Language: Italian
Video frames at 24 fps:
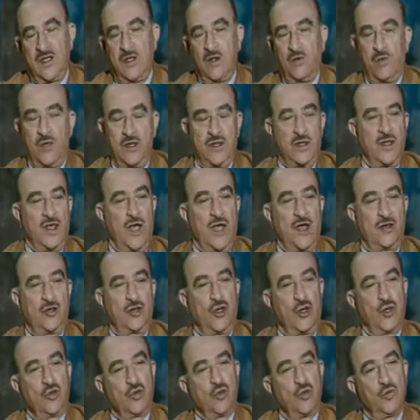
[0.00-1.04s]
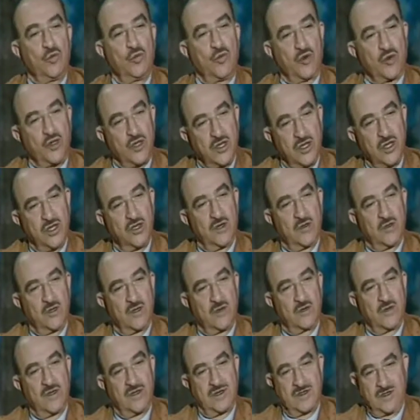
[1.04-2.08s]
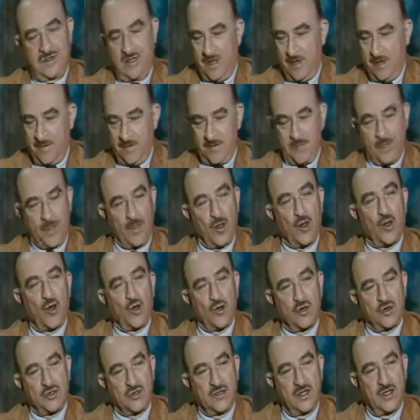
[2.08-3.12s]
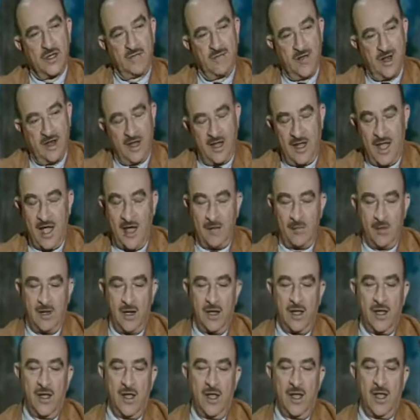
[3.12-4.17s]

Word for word: quindi ha tolto un pochino di questa crosta invalicabile,